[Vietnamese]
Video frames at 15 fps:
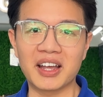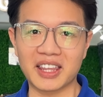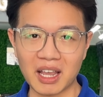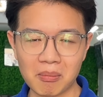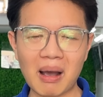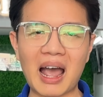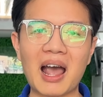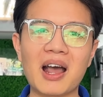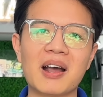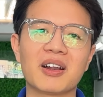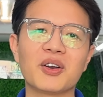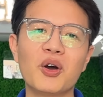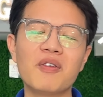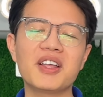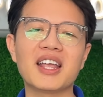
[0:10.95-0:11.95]
Nhưng mà
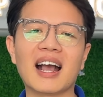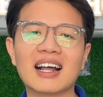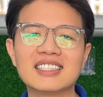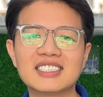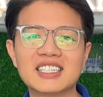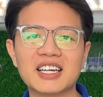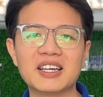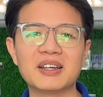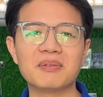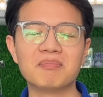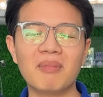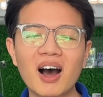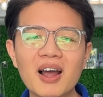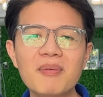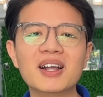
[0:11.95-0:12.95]
đối với những anh chị
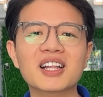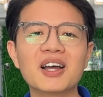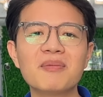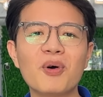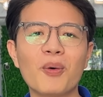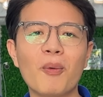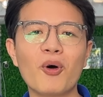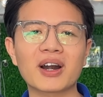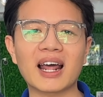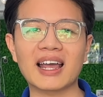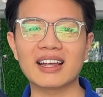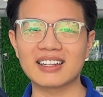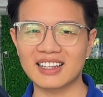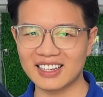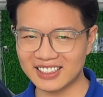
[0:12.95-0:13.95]
mới biết tới bộ môn
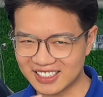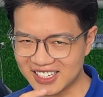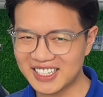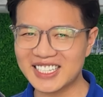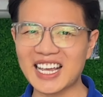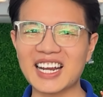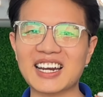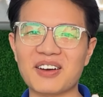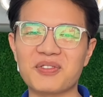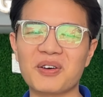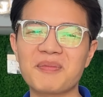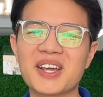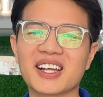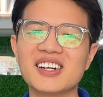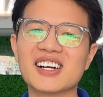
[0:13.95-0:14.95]
này thì chưa chắc đã
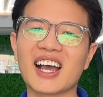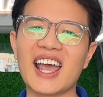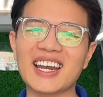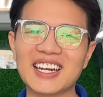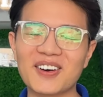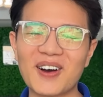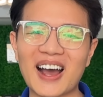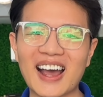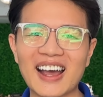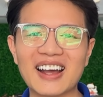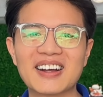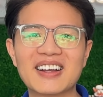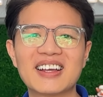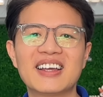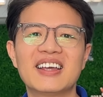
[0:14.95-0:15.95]
phân biệt được hết đâu ha.